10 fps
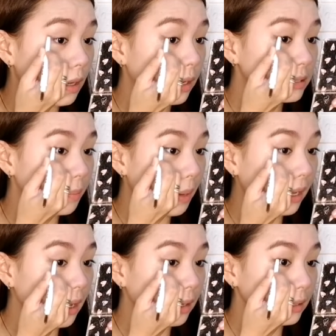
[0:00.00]
Kasi
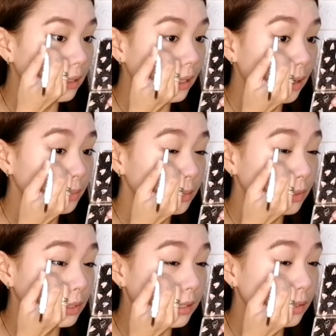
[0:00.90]
pagka ang ginagamit
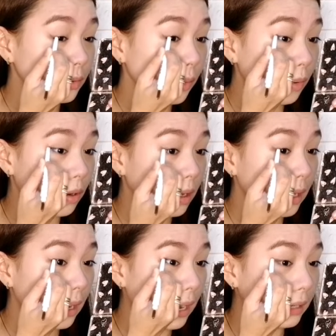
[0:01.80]
mo is yung
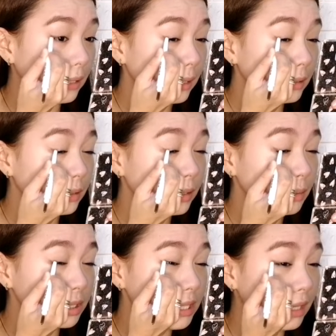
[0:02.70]

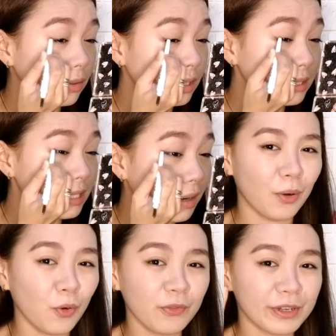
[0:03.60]
eyeliner, masyado kasi
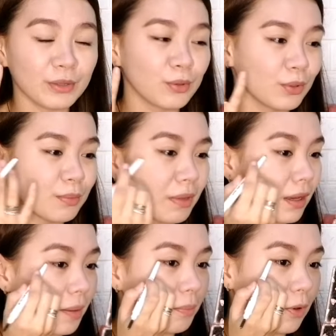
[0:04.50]
siyang overdo yung
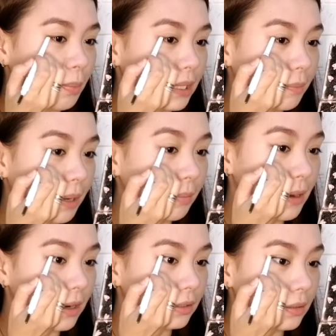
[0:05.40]
makeup mo. But pag
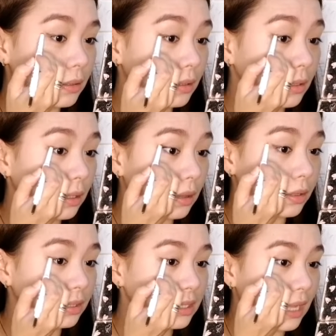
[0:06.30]
brown, it
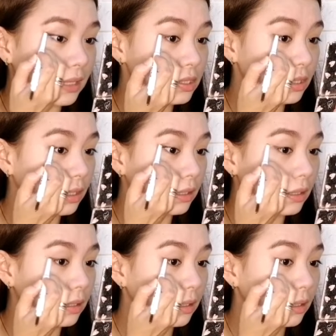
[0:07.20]
looks natural.